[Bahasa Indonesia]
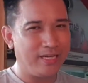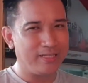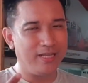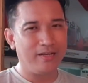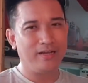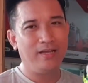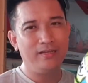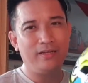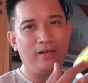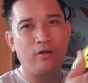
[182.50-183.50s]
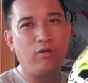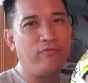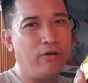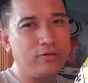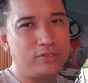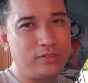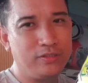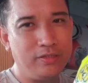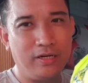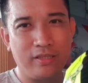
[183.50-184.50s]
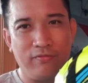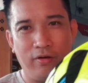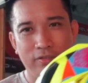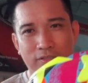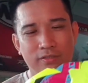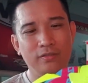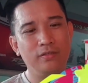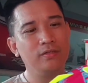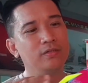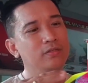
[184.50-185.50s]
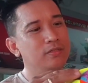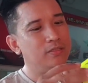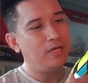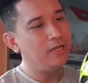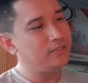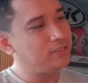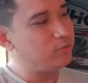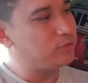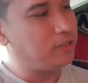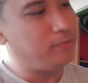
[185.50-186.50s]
sangat langka ini adalah Golo Fox Delta Fox dan di sini